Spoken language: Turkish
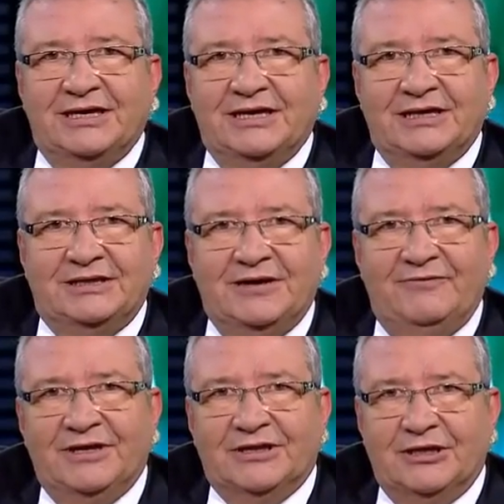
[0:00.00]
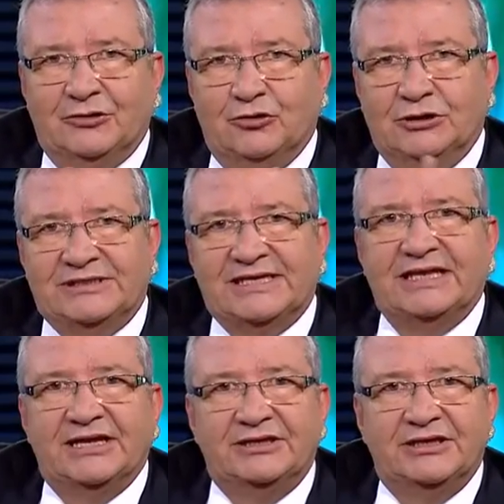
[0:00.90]
e, devlet Anadolu
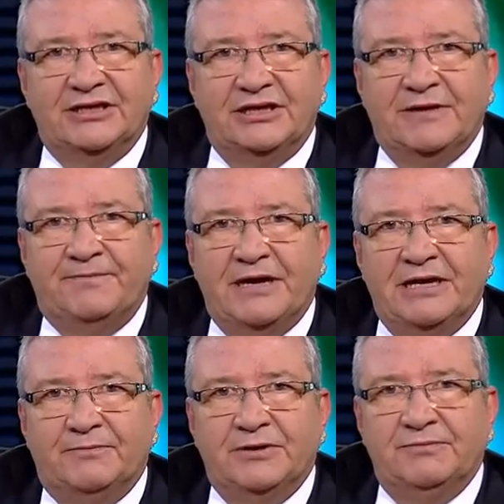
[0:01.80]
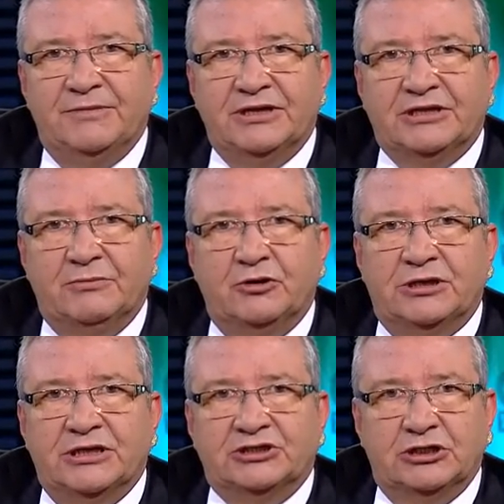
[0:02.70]
liselerinde de rehberlik birimleri tam
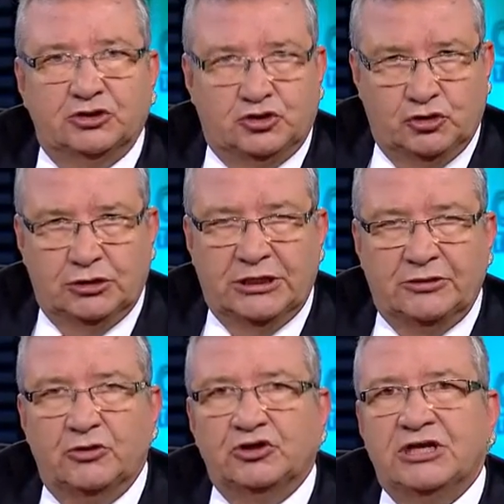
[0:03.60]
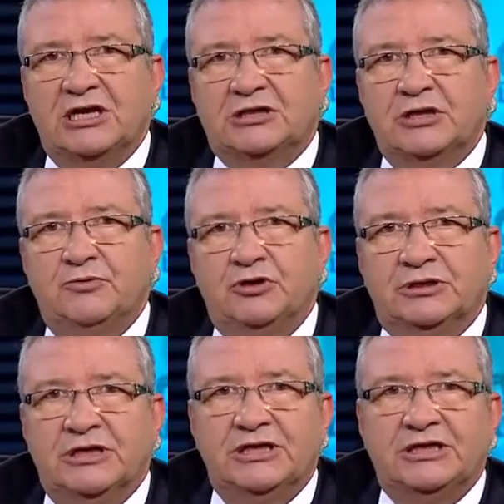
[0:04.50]
olarak çalışıyorlar. Özellikle bu
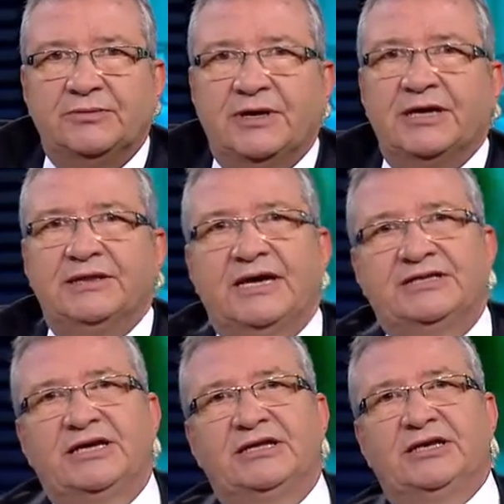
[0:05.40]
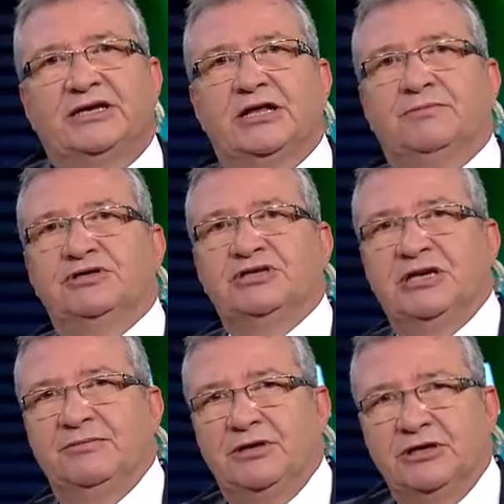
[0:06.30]
yıldan itibaren dershanelerin
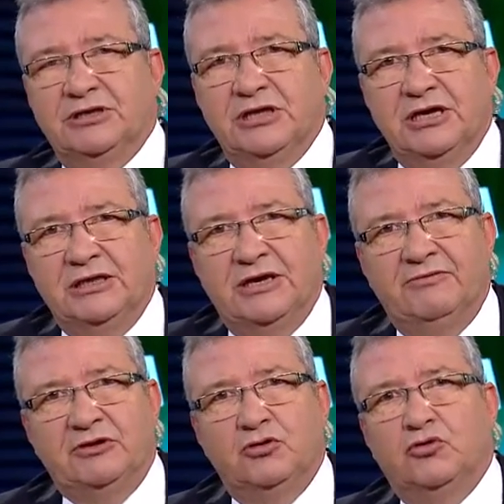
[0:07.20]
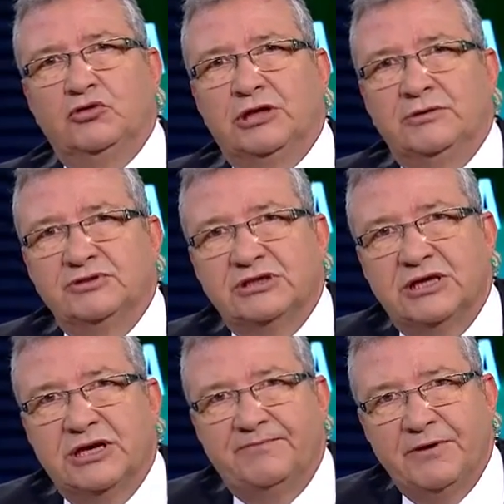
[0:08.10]
kalkmasıyla birlikte devlet okullarımızda da
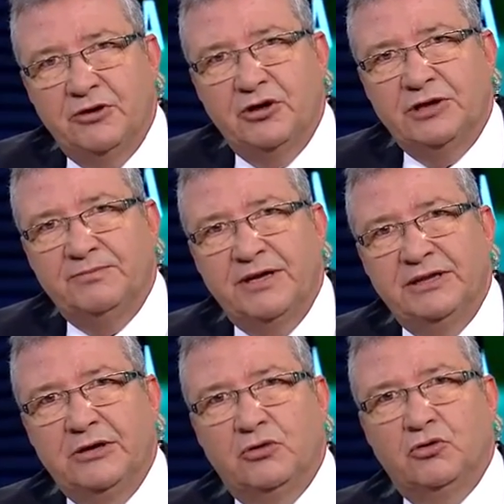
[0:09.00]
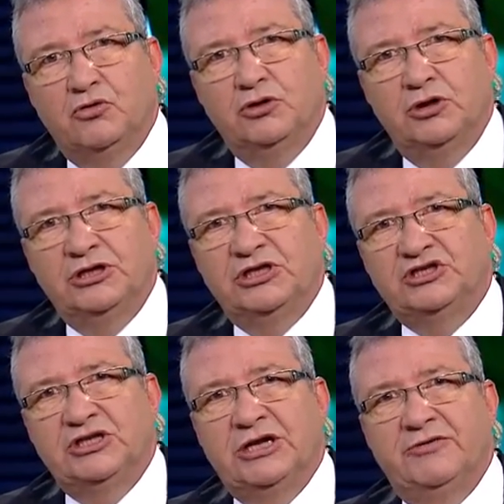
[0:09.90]
rehber öğretmenler, okul
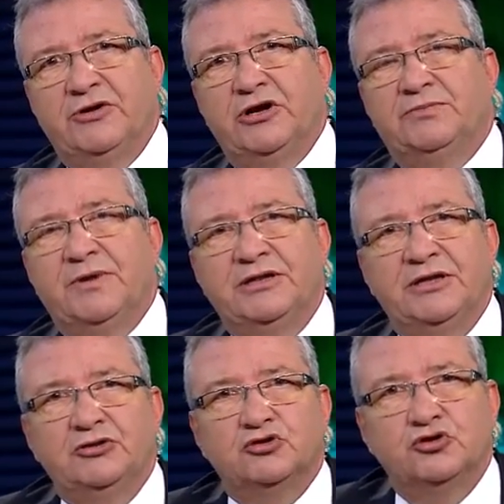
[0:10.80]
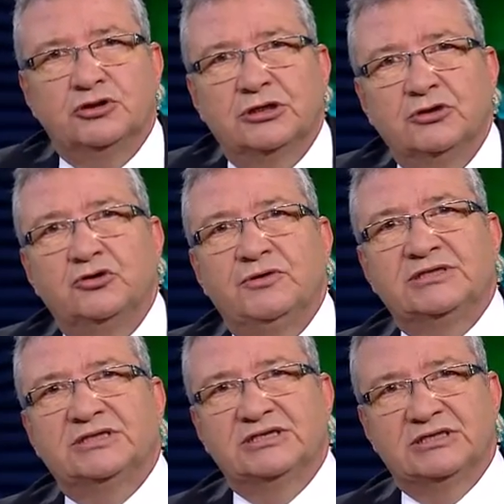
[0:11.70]
yöneticileri ve öğretmenleri çocuklarını
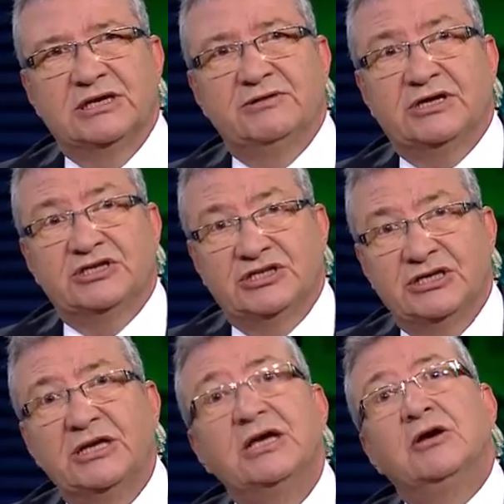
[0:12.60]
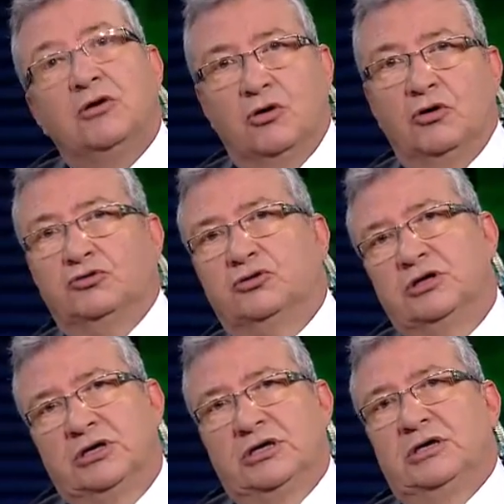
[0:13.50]
üniversite hazırlamak için Orta,
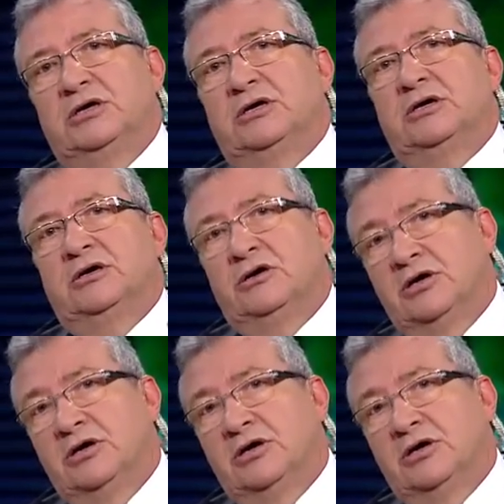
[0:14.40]
e,